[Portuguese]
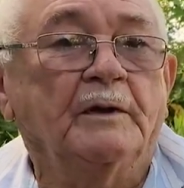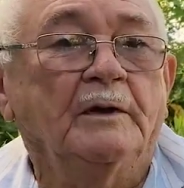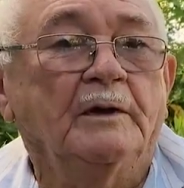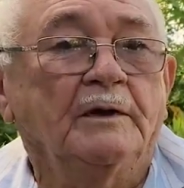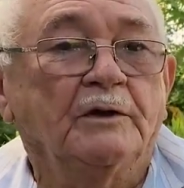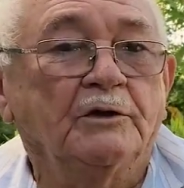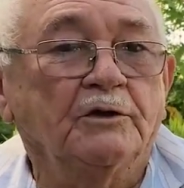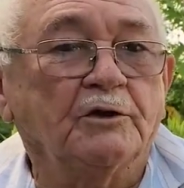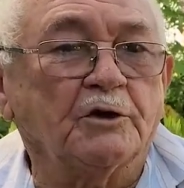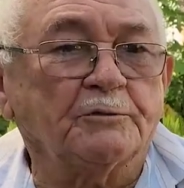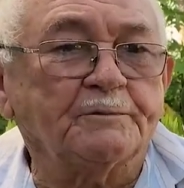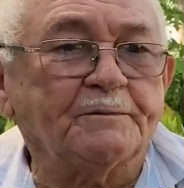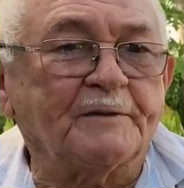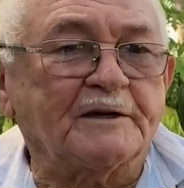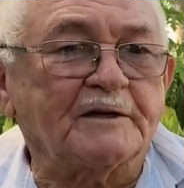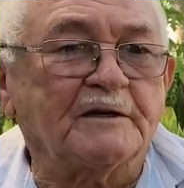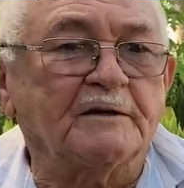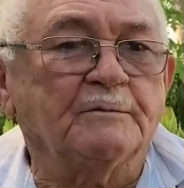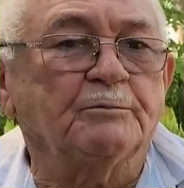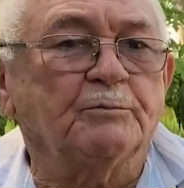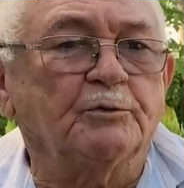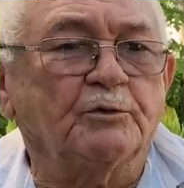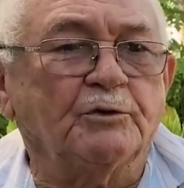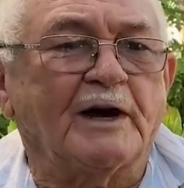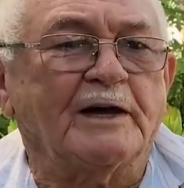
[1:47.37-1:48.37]
E nós
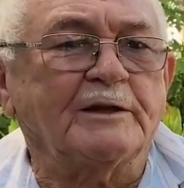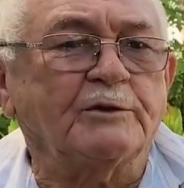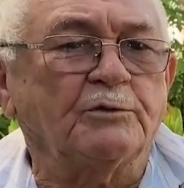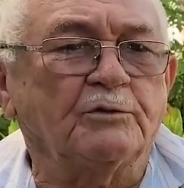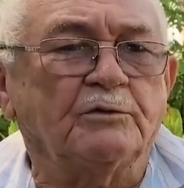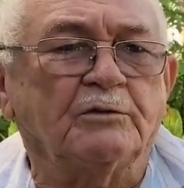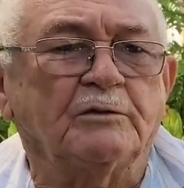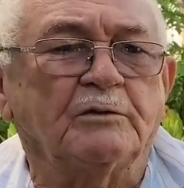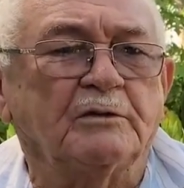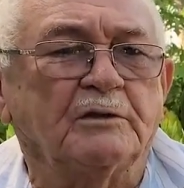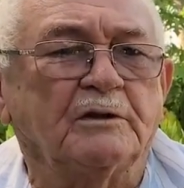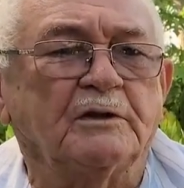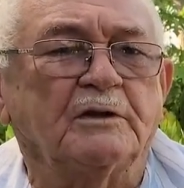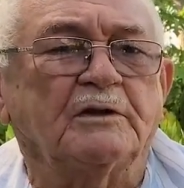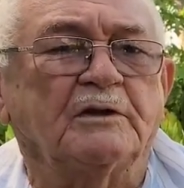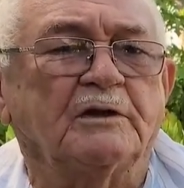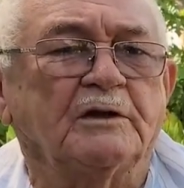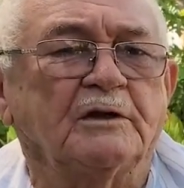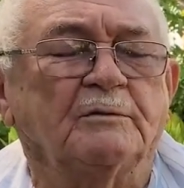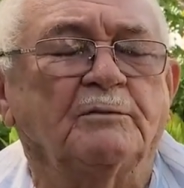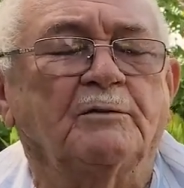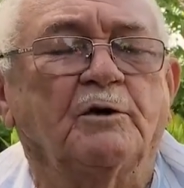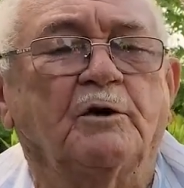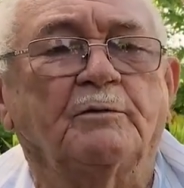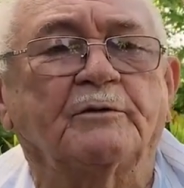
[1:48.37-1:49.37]
passamos um bocado de
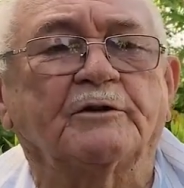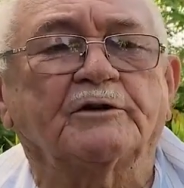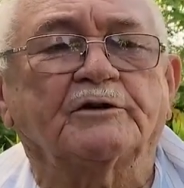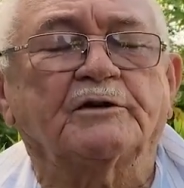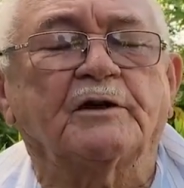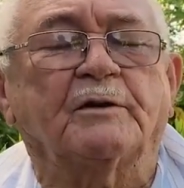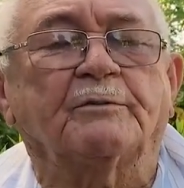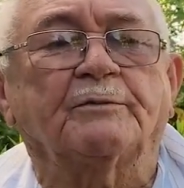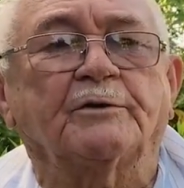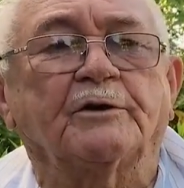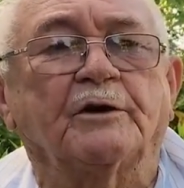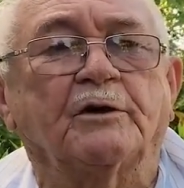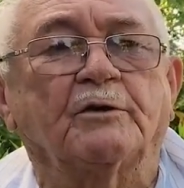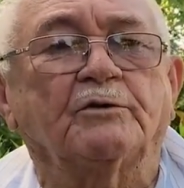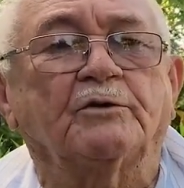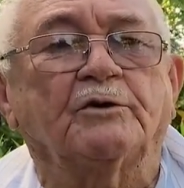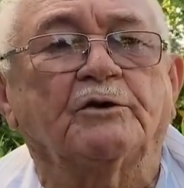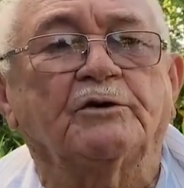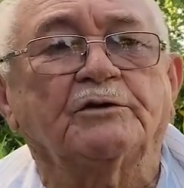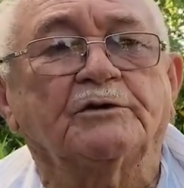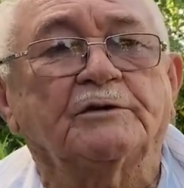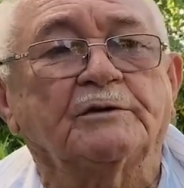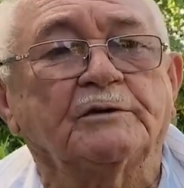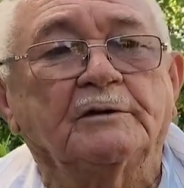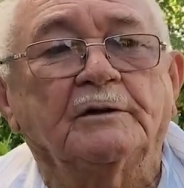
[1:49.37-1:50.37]
dia o mestre Gabriel,
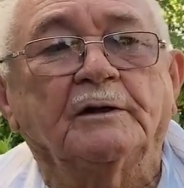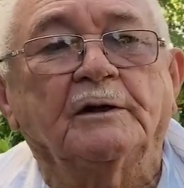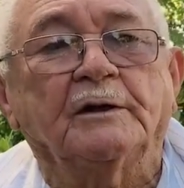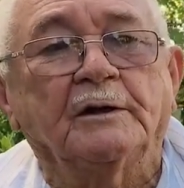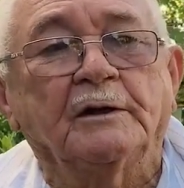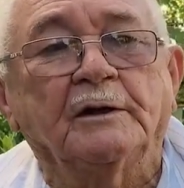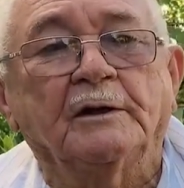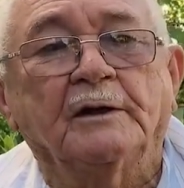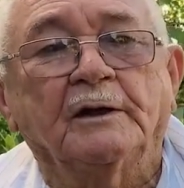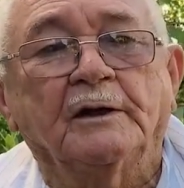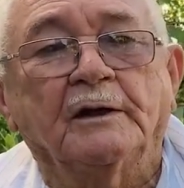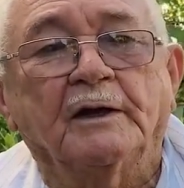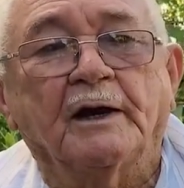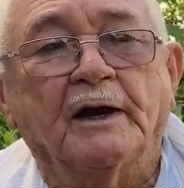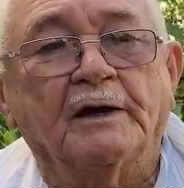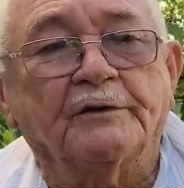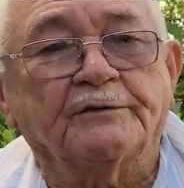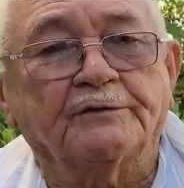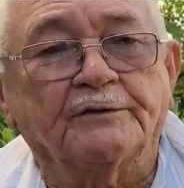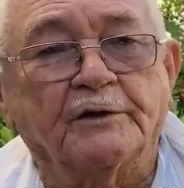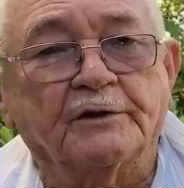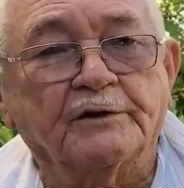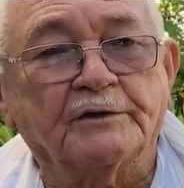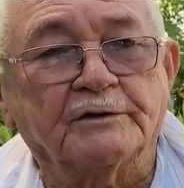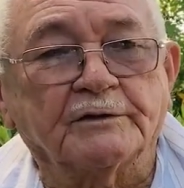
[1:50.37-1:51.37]
nós às
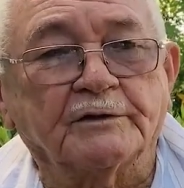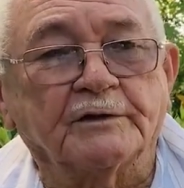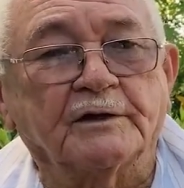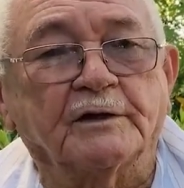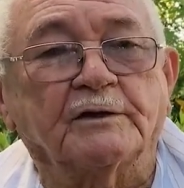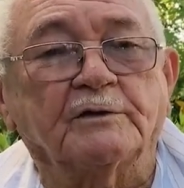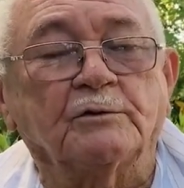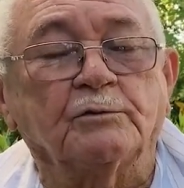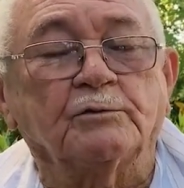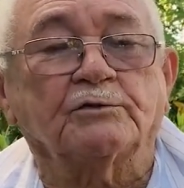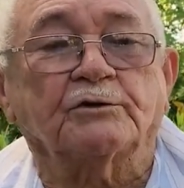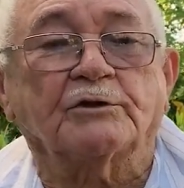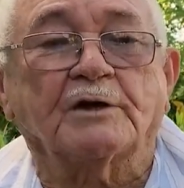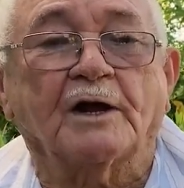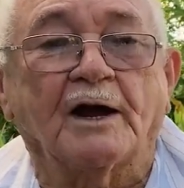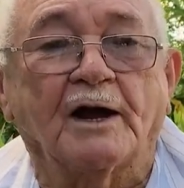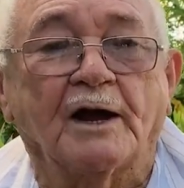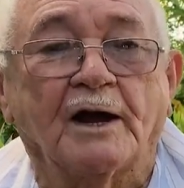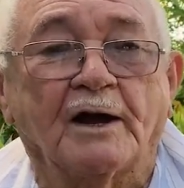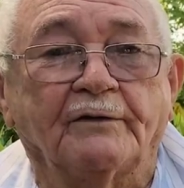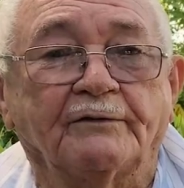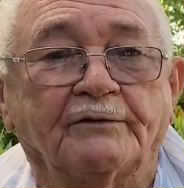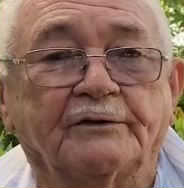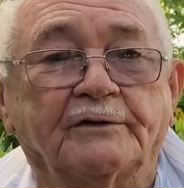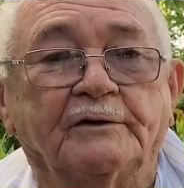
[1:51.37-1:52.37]
vezes se
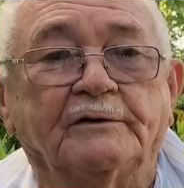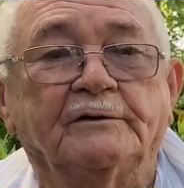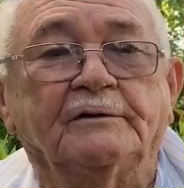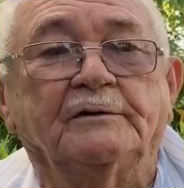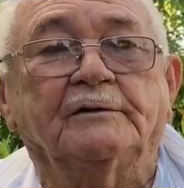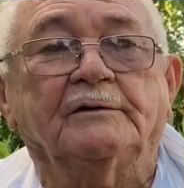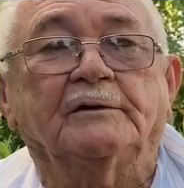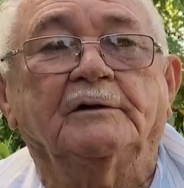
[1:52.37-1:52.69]
encontrava,